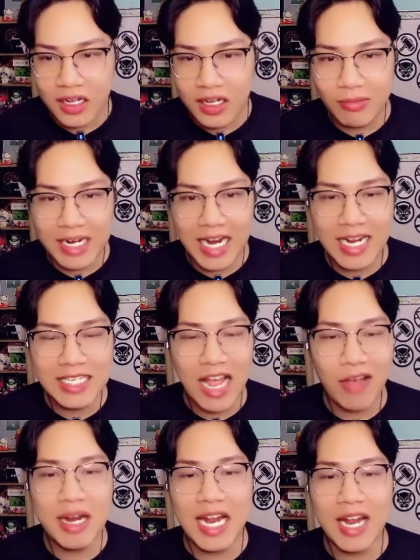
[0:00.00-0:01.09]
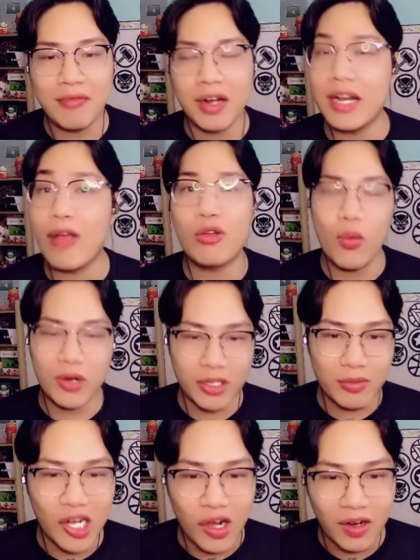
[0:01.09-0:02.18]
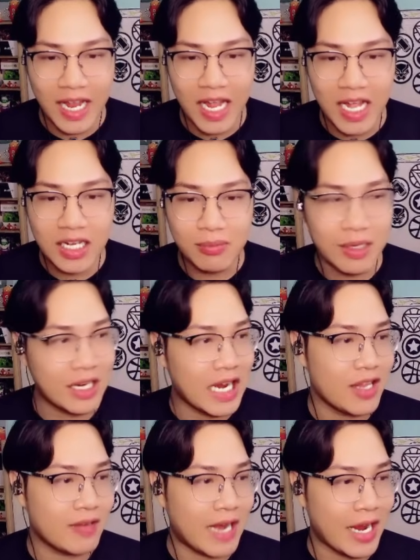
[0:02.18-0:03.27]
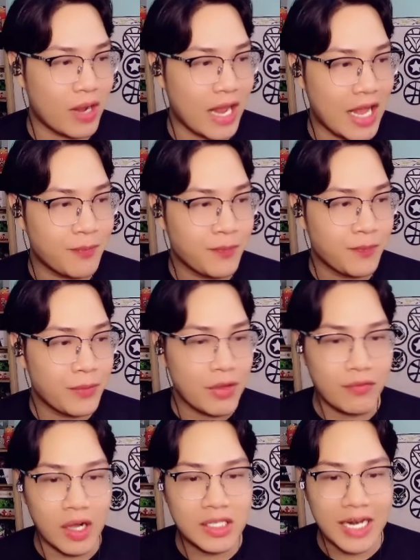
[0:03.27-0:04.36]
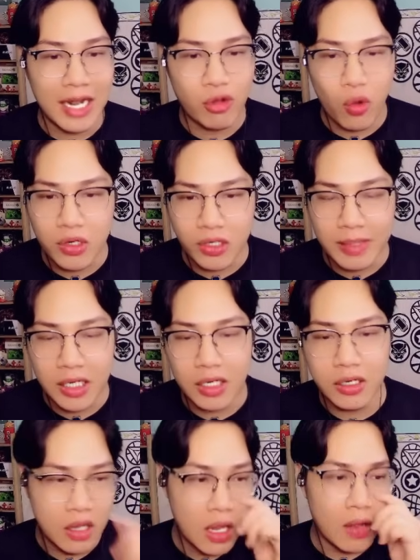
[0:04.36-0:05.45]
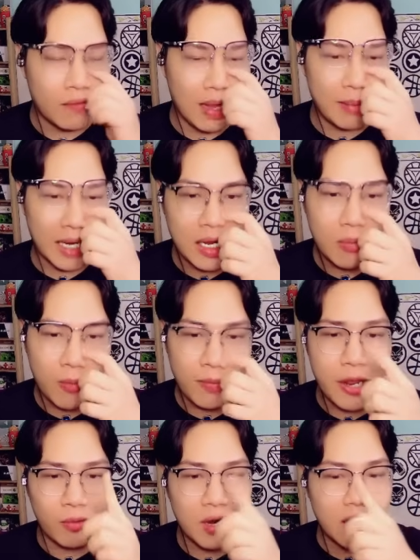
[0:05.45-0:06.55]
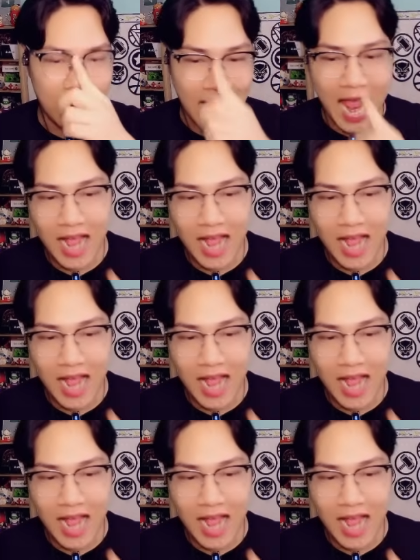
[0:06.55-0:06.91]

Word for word: bên đây thì sao bên đây thì vẫn đeo cung được như bình thường nhá mình nghĩ là như vậy ok vẫn sẽ đeo cung được như bình thường và mình thấy có một điều rất là lạ ở